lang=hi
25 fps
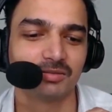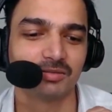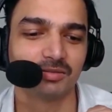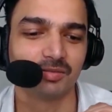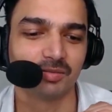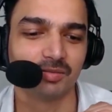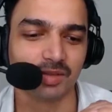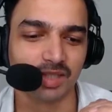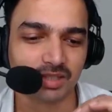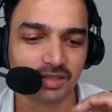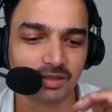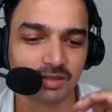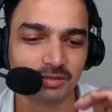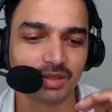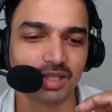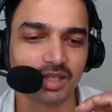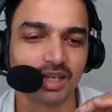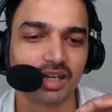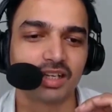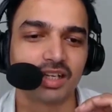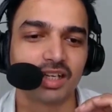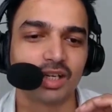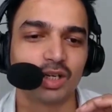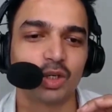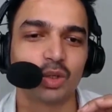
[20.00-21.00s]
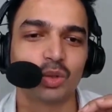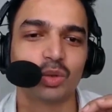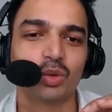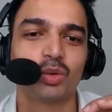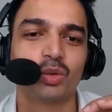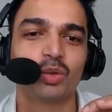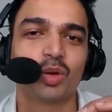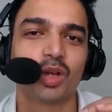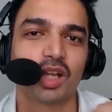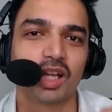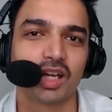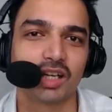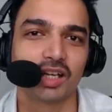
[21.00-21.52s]
विजन बना के लोगों
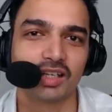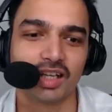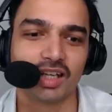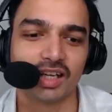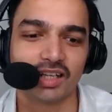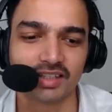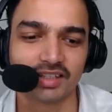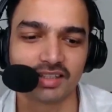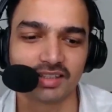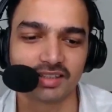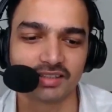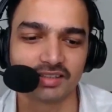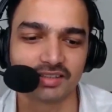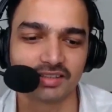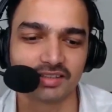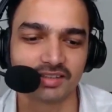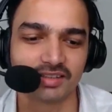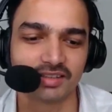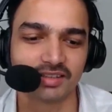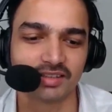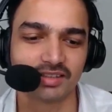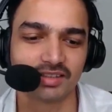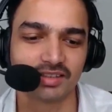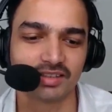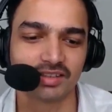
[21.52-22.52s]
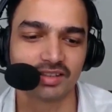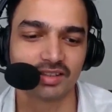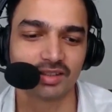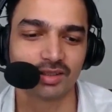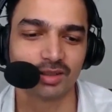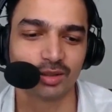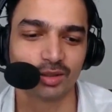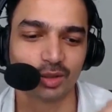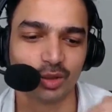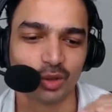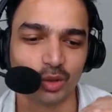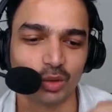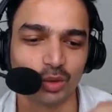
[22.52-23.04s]
को इकट्ठा किया
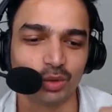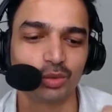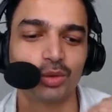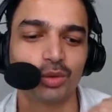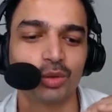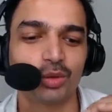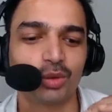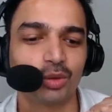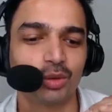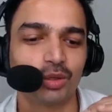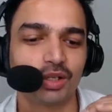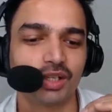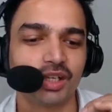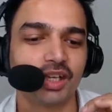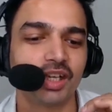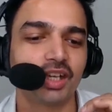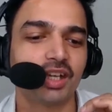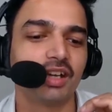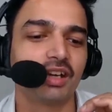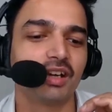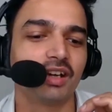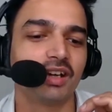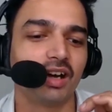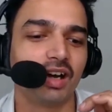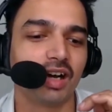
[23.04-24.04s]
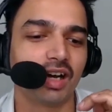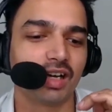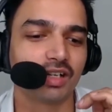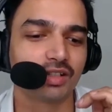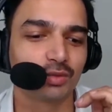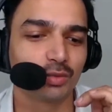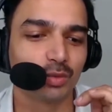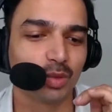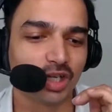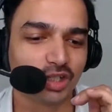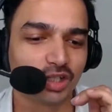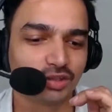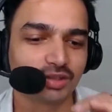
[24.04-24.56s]
लोगों को ये
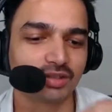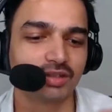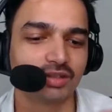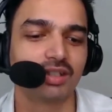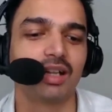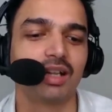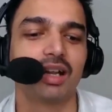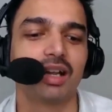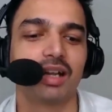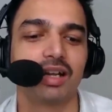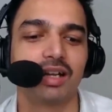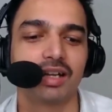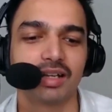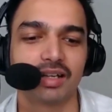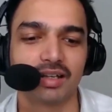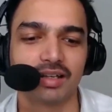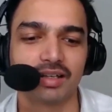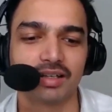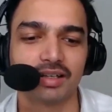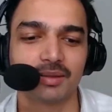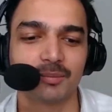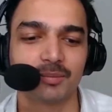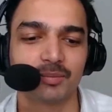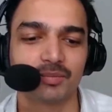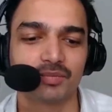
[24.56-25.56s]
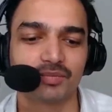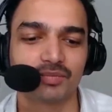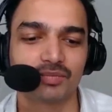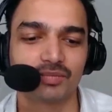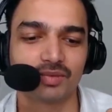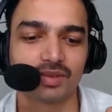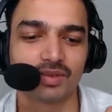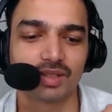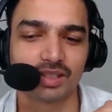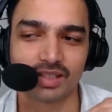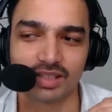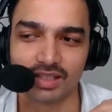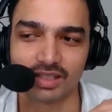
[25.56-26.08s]
आश्वासन दिलाया गया
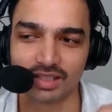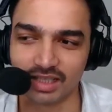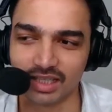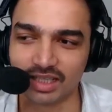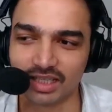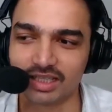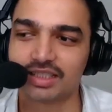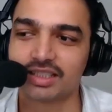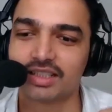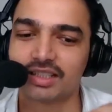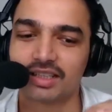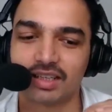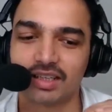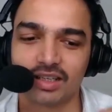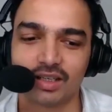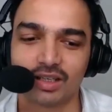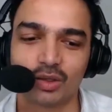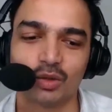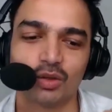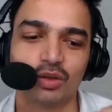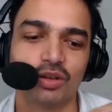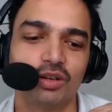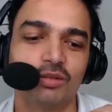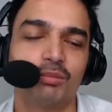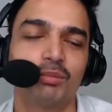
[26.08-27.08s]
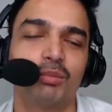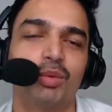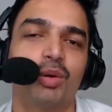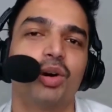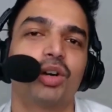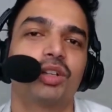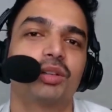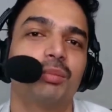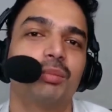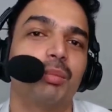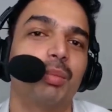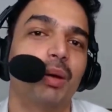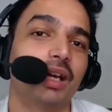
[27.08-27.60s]
कि नहीं कल को हम
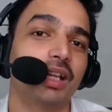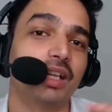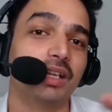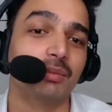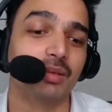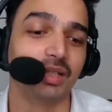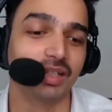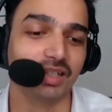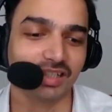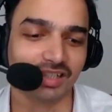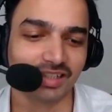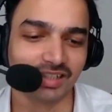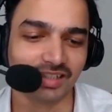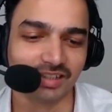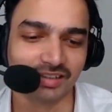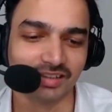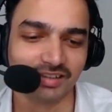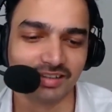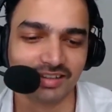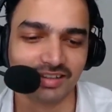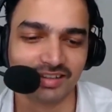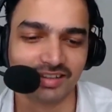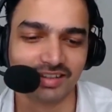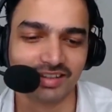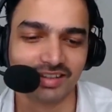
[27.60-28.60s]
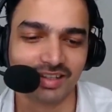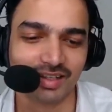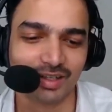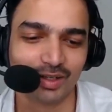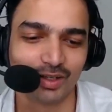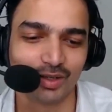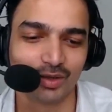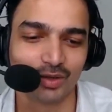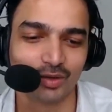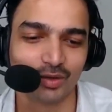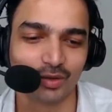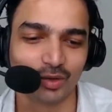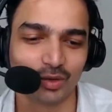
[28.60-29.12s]
बहुत बड़े बनेंगे
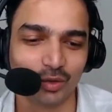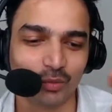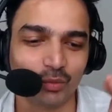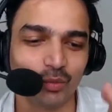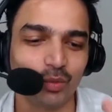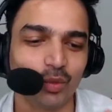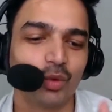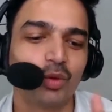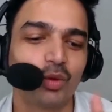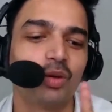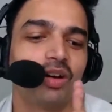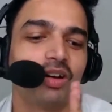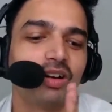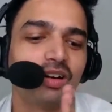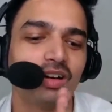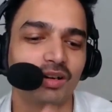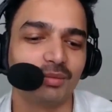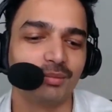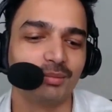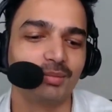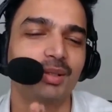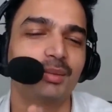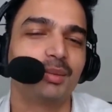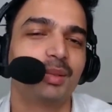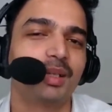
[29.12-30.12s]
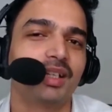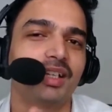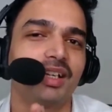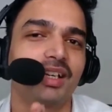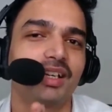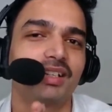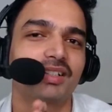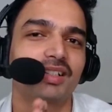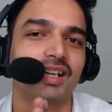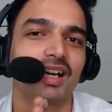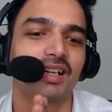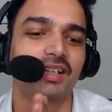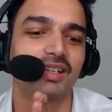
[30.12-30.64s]
और वो अभी भी एक
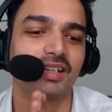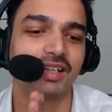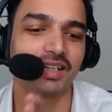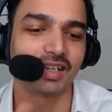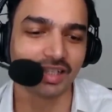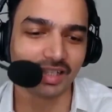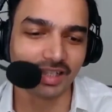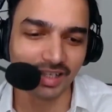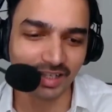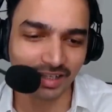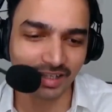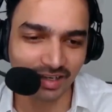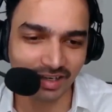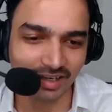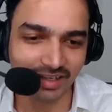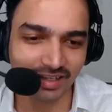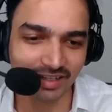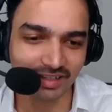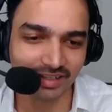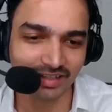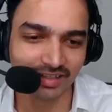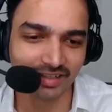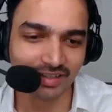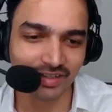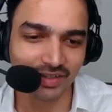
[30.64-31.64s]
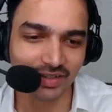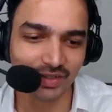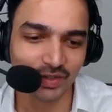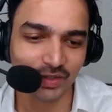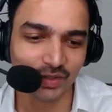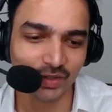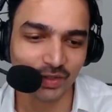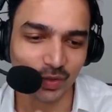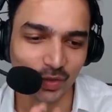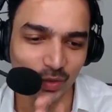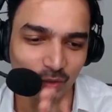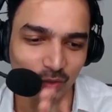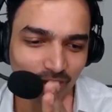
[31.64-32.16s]
साथ टिके रहे
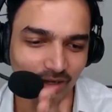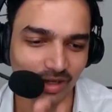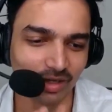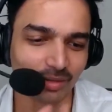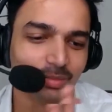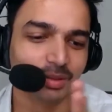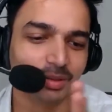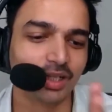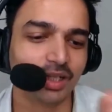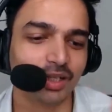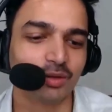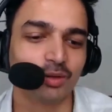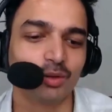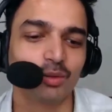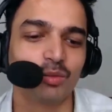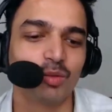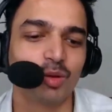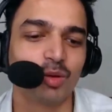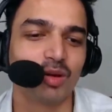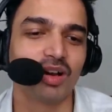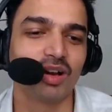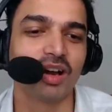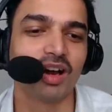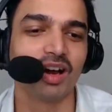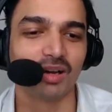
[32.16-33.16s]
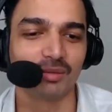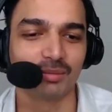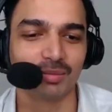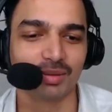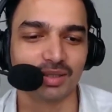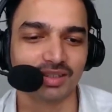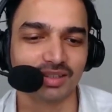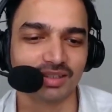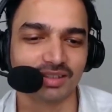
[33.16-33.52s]
और अब देखो वो कहाँ पे हैं